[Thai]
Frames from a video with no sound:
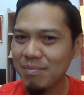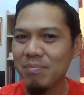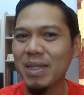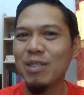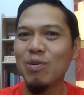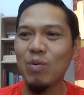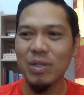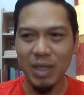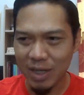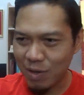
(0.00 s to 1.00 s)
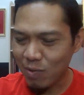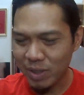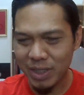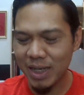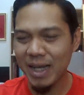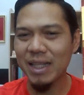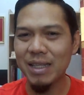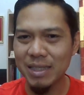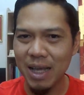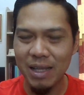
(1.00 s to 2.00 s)
บรรจงสิ่งในหัวจินตนาการ
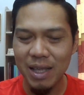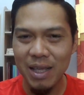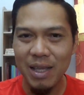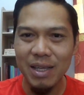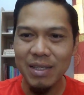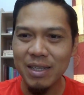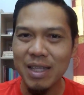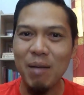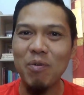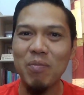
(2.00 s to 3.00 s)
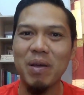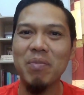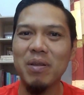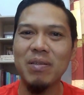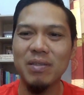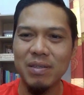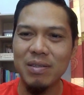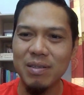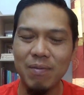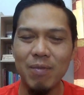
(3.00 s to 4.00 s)
ต่าง ๆ จะทำออกมาเป็น
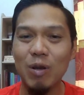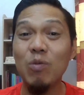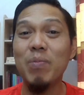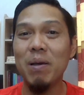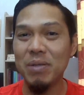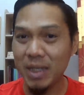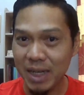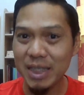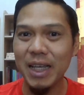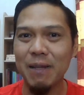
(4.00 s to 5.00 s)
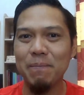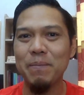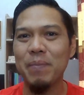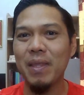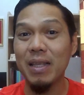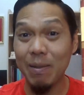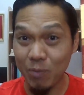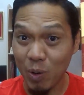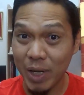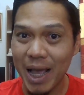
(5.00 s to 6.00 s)
รูปแบบที่ชัดเจนจับ
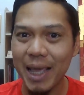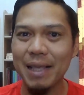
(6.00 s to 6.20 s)
ต้องได้